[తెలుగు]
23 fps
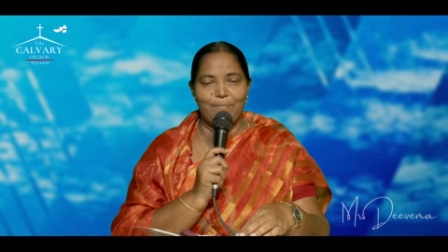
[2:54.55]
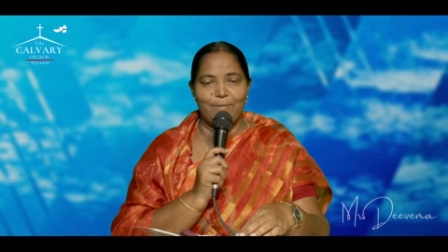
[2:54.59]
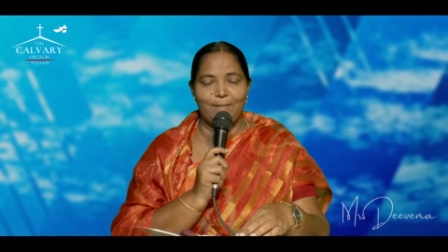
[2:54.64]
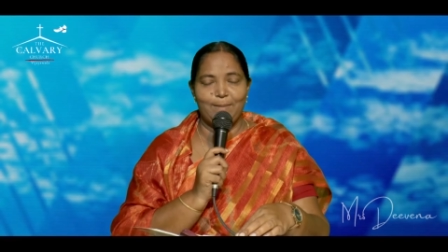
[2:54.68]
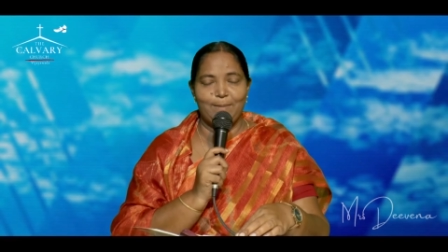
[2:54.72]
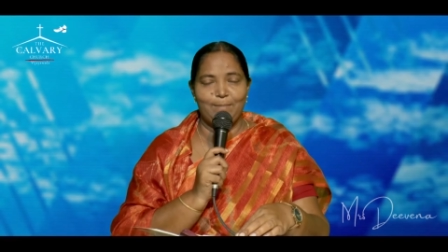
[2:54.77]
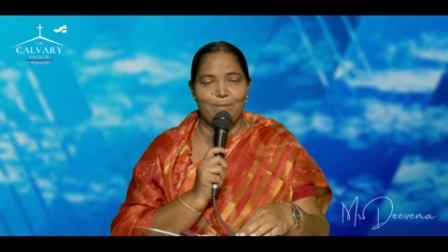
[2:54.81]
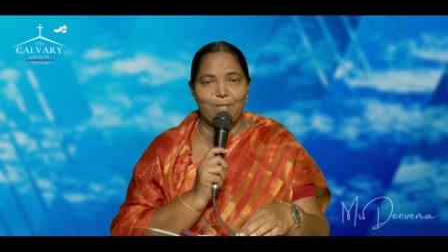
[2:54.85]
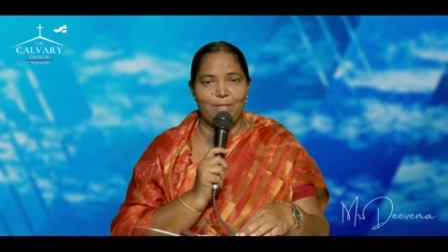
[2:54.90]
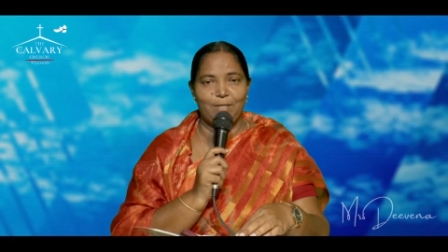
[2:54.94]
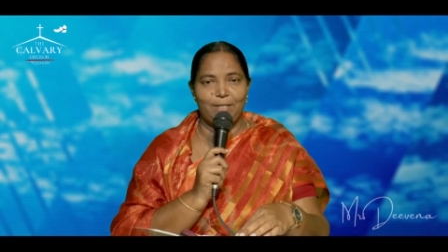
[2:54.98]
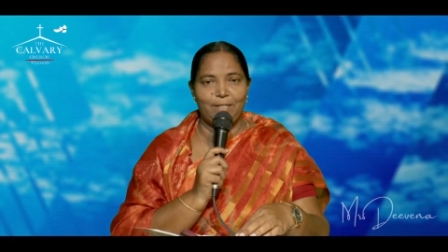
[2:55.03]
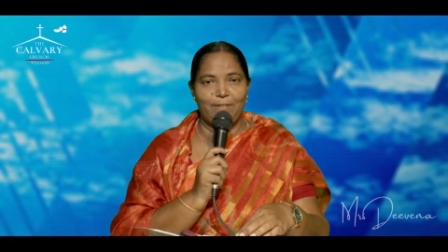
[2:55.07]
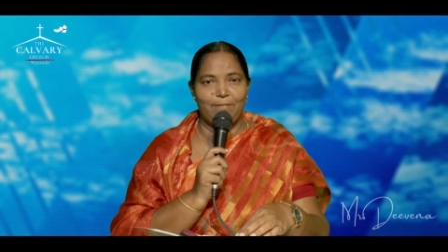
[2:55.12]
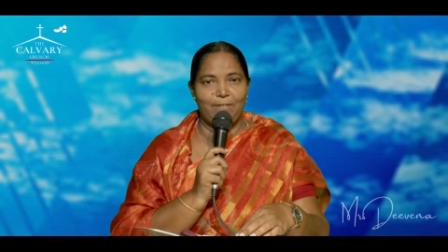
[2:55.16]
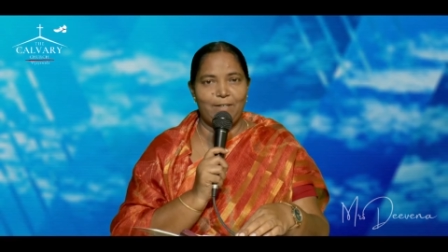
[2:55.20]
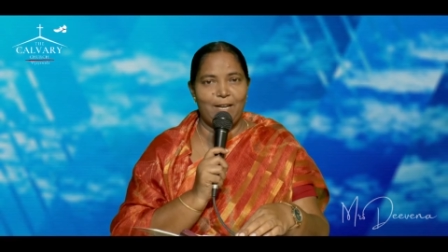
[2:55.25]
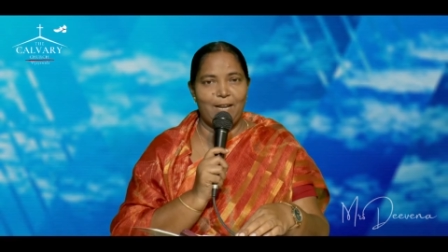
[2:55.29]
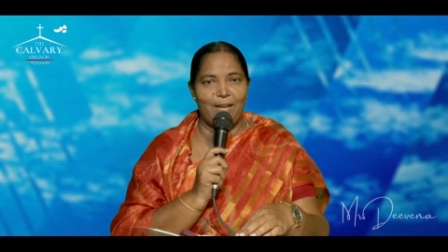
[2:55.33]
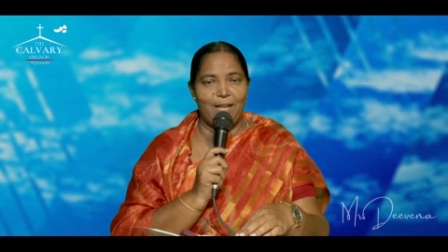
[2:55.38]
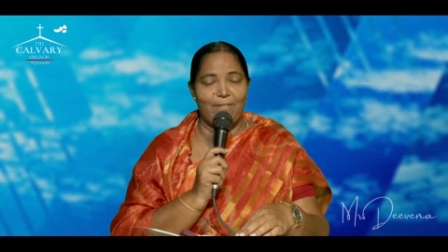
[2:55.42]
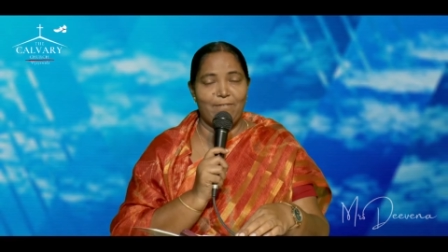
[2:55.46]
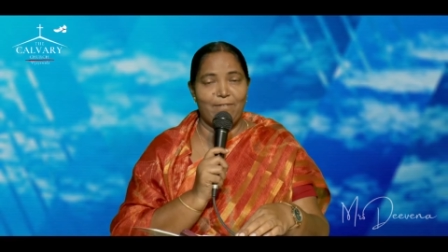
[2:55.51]
తిమోతి
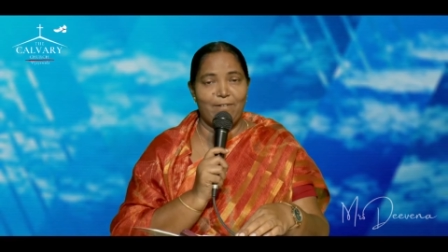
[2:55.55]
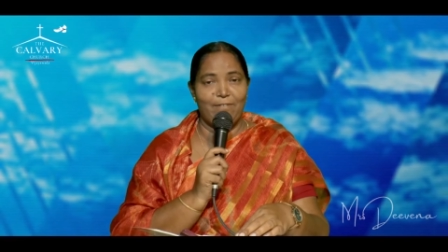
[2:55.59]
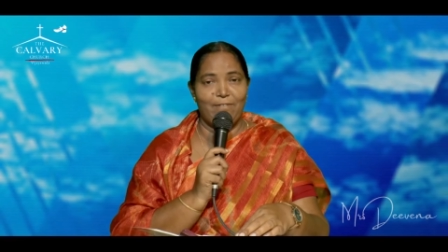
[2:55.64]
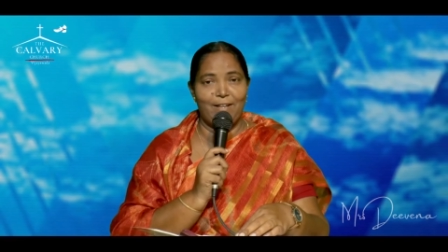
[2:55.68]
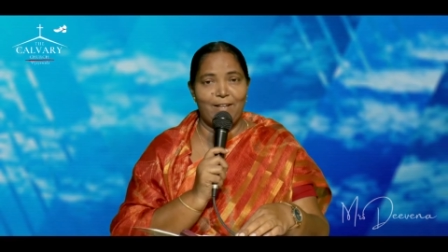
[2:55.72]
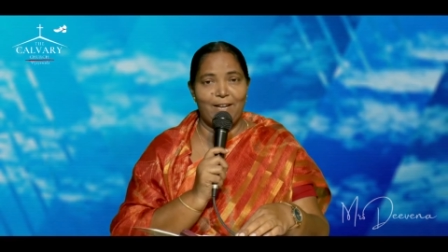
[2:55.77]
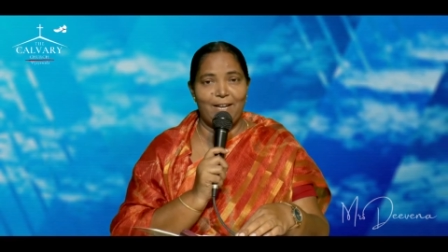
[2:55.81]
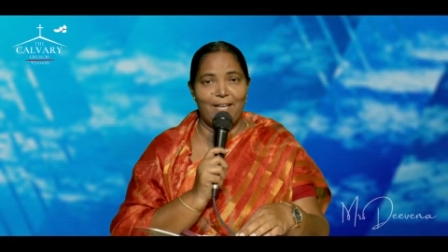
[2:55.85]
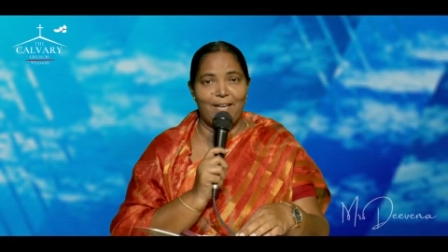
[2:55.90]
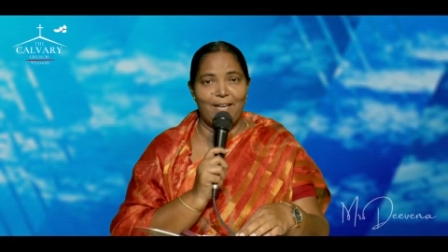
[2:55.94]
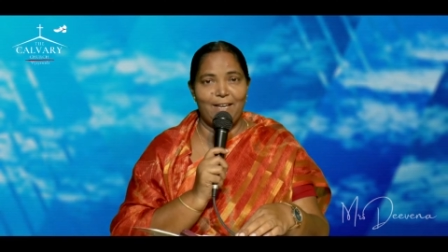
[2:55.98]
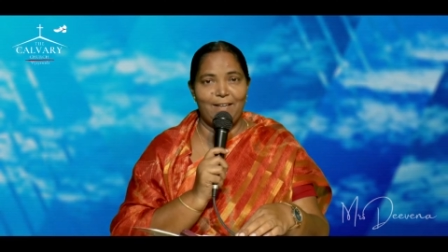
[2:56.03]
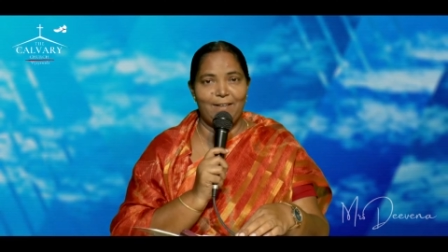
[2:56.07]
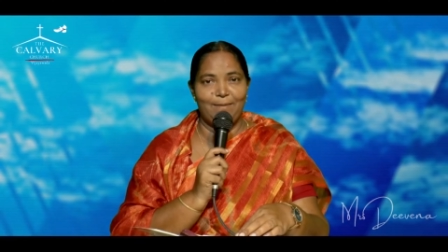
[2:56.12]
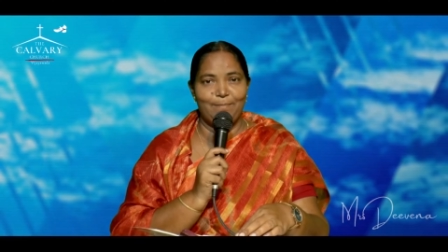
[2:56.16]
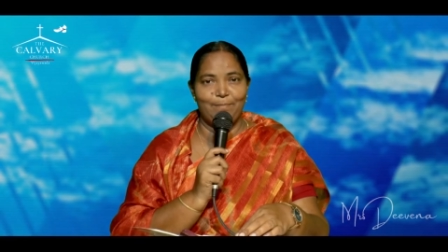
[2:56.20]
వాళ్ళ అవ్వవలే